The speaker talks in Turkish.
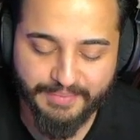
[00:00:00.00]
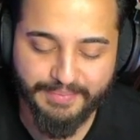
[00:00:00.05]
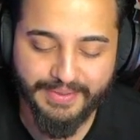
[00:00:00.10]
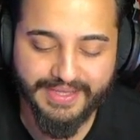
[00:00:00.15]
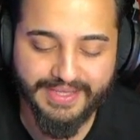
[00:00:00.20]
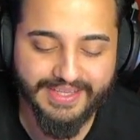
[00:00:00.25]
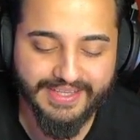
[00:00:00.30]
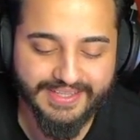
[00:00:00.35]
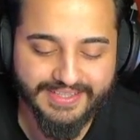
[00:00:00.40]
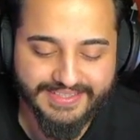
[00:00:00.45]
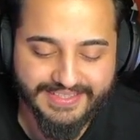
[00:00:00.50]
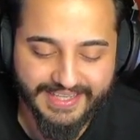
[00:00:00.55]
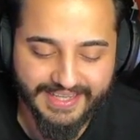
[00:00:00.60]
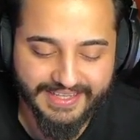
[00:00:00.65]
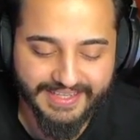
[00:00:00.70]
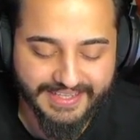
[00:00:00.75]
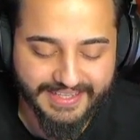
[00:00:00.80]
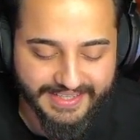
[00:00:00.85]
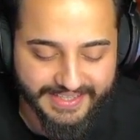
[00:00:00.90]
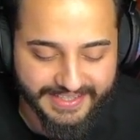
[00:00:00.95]
Peki
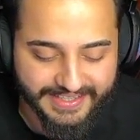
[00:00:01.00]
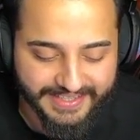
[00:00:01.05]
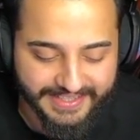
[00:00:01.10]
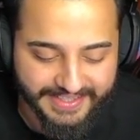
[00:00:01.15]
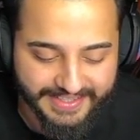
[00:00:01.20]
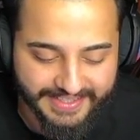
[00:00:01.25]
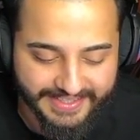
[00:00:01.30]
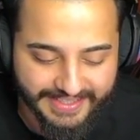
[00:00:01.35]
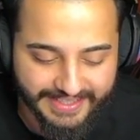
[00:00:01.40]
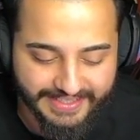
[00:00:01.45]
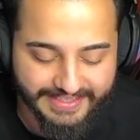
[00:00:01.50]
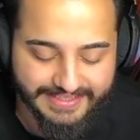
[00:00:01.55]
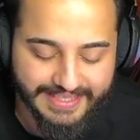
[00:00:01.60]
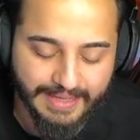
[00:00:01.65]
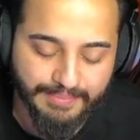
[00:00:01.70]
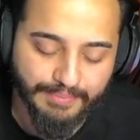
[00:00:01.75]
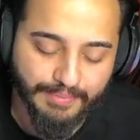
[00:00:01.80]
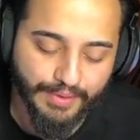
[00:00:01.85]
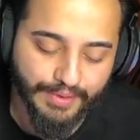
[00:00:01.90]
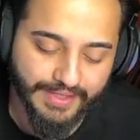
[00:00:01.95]
sen eee,
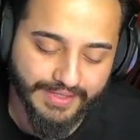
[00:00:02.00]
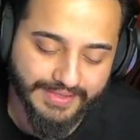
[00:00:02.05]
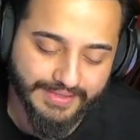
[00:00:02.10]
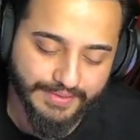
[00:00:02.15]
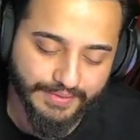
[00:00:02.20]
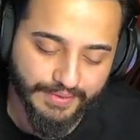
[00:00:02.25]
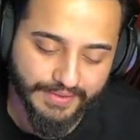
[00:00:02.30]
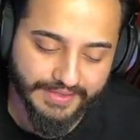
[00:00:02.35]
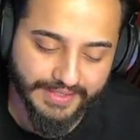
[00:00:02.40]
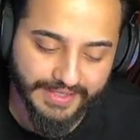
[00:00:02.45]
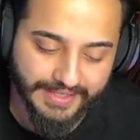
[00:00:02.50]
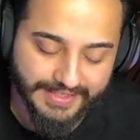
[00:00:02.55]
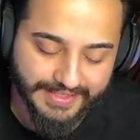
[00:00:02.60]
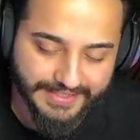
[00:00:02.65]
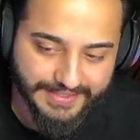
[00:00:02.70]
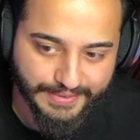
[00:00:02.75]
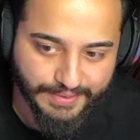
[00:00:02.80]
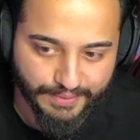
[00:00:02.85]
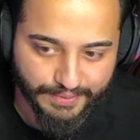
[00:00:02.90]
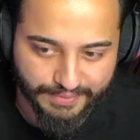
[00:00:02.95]
sen mi öğrettin onlara
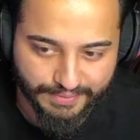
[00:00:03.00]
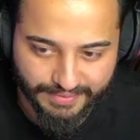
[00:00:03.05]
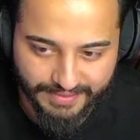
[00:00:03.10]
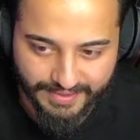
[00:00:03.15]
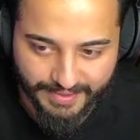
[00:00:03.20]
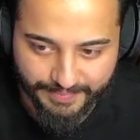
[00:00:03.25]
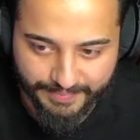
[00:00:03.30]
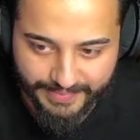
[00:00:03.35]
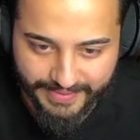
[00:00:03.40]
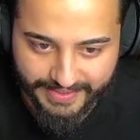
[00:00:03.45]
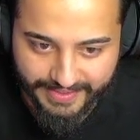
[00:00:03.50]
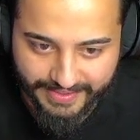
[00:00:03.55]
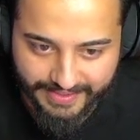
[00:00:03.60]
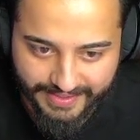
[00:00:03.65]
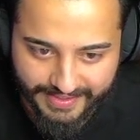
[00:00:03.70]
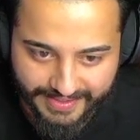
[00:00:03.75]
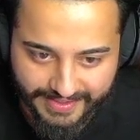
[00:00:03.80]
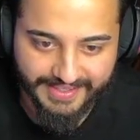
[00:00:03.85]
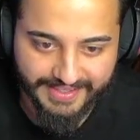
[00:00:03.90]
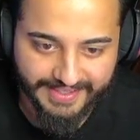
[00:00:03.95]
Discord kullanmayı?
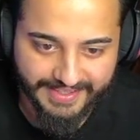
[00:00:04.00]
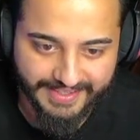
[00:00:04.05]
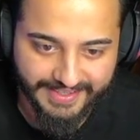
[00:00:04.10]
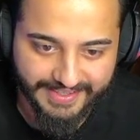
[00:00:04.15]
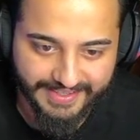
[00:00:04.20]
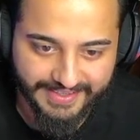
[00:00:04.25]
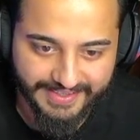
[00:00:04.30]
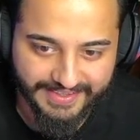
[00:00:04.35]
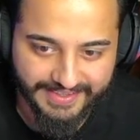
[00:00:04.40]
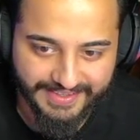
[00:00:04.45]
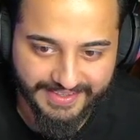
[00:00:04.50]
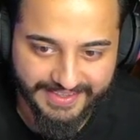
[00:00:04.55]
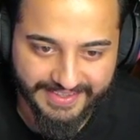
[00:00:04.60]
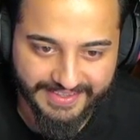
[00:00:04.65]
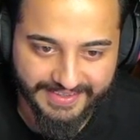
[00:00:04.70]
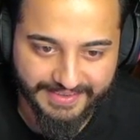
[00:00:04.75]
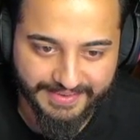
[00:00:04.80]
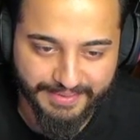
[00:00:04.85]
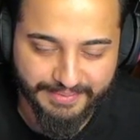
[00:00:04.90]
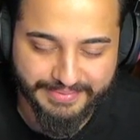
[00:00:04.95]
Ee,
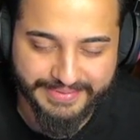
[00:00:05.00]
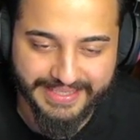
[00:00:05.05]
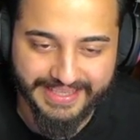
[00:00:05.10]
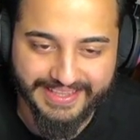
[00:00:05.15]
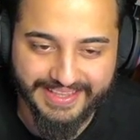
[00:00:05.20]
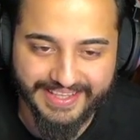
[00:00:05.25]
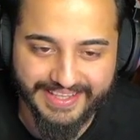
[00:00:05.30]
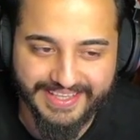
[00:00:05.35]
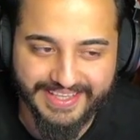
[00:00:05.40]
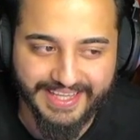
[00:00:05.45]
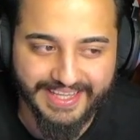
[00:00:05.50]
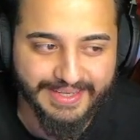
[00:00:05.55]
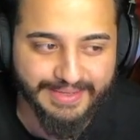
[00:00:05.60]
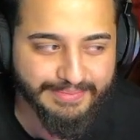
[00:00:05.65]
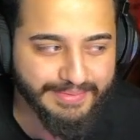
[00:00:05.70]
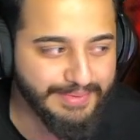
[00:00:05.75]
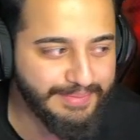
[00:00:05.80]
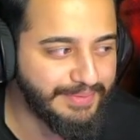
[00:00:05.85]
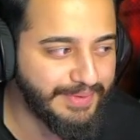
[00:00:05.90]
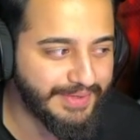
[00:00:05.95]
Oğlum sen daha kendini
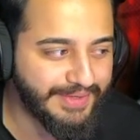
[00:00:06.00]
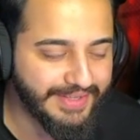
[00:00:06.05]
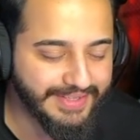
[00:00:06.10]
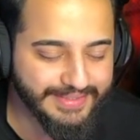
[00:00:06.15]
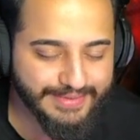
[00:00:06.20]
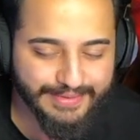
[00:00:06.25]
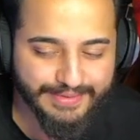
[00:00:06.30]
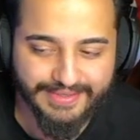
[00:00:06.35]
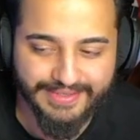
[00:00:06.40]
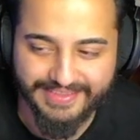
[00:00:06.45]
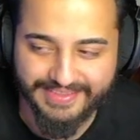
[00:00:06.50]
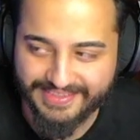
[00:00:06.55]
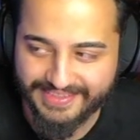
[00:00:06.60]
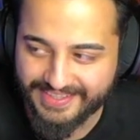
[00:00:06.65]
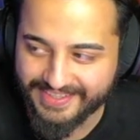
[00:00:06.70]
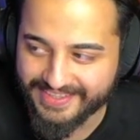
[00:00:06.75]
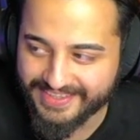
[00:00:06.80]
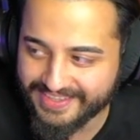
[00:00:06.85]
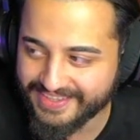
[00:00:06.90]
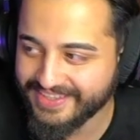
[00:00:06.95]
bilmiyorsun. Nasıl
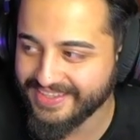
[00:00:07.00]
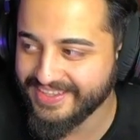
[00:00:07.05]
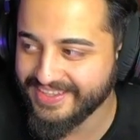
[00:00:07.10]
öğrettin?